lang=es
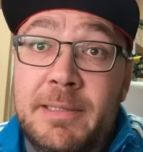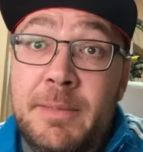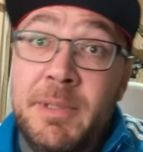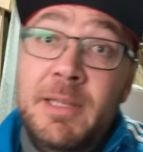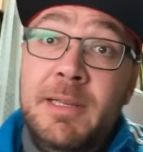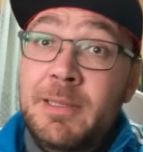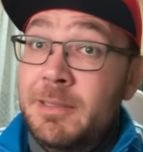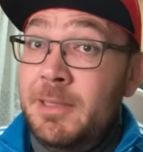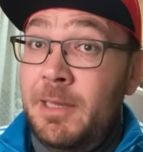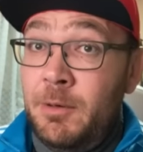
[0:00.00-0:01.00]
ese material
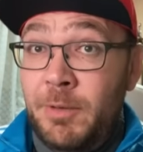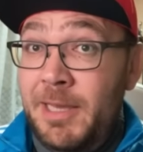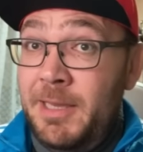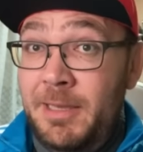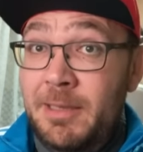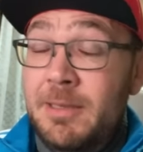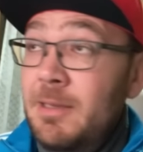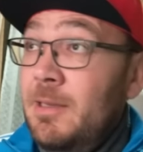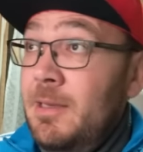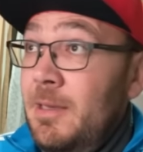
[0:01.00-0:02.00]
necesita rodaje,
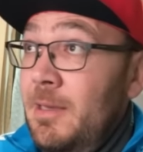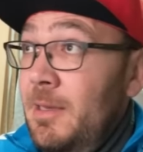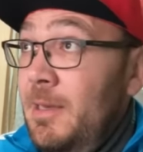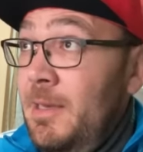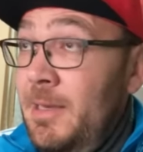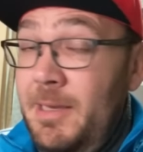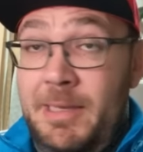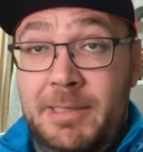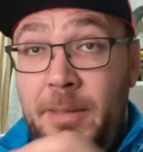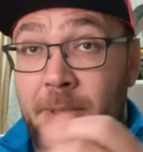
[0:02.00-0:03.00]
eh,
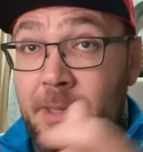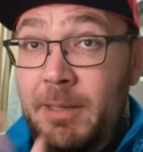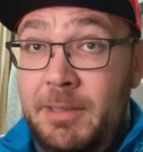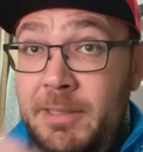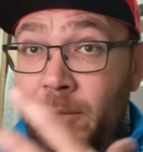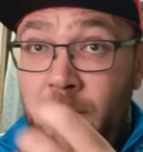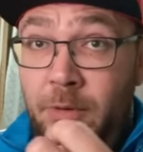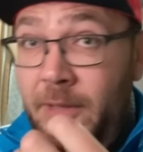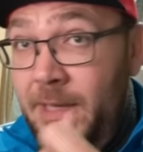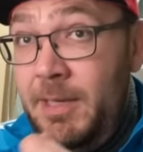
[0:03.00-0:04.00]
esta bici necesita un
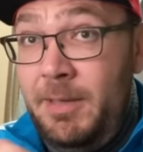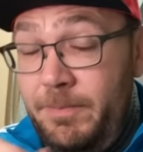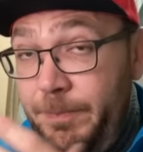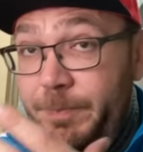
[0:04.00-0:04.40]
rodaje,